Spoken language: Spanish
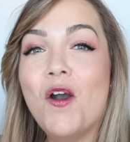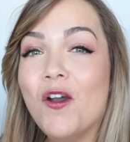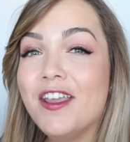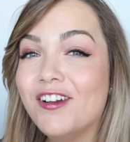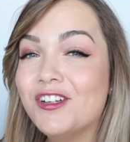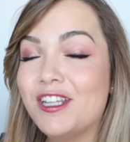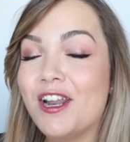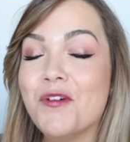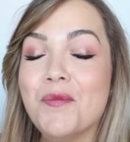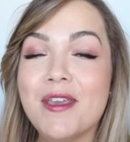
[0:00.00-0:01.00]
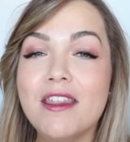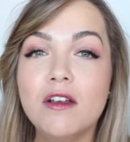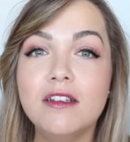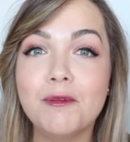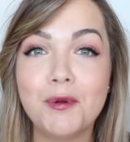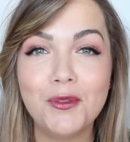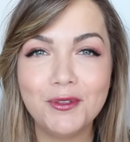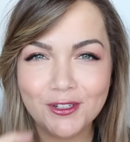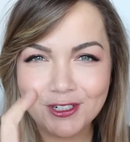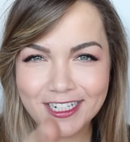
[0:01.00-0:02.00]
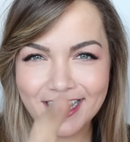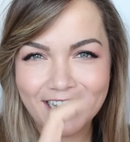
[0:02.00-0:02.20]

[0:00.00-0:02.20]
Hoy os traigo un vídeo de productos